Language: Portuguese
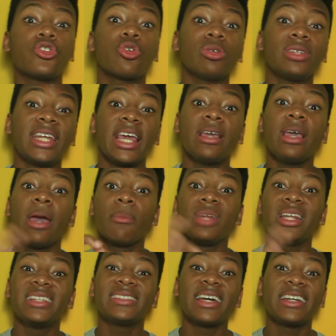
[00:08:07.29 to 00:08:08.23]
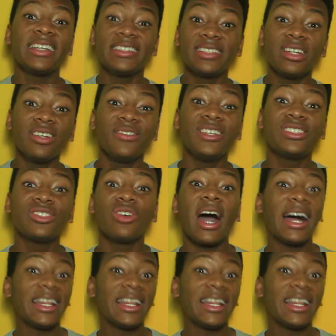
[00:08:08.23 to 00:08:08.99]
de que o trem prestaria serviço